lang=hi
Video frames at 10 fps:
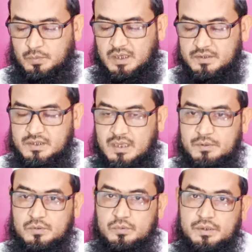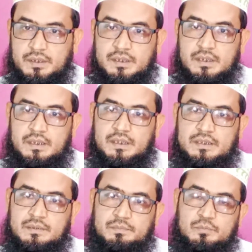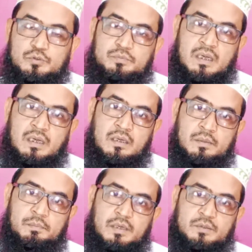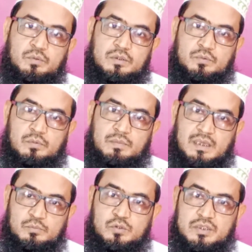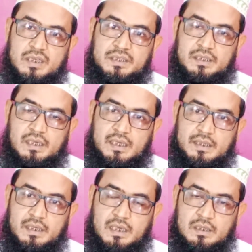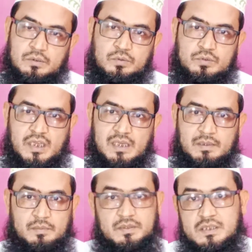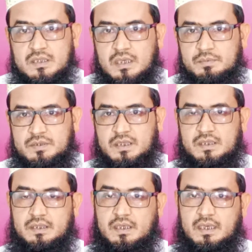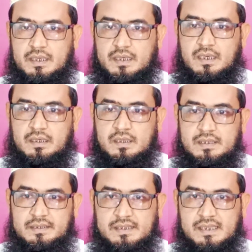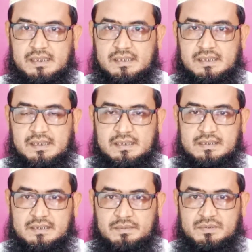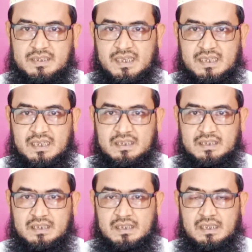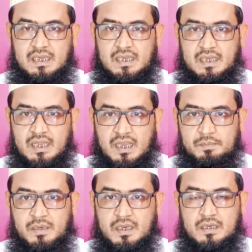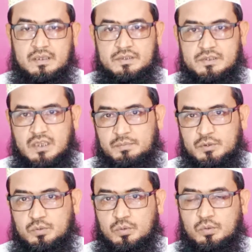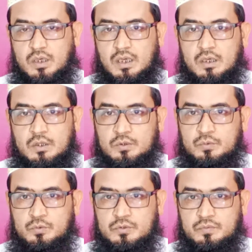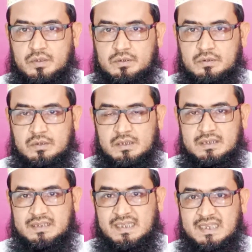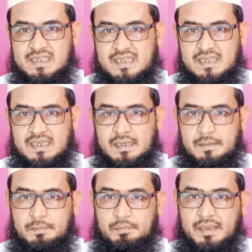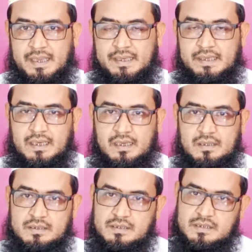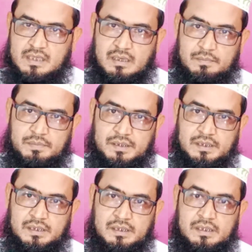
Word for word: तो बात साबित हुई कि जब मुजबा मादुलतुल महमूल सादी का आएगा तो सालबा बसीता भी शादी का आएगा यानी जब जय के लिए लाबा साबित होगा तो उस वक्त जय से बै का सल भी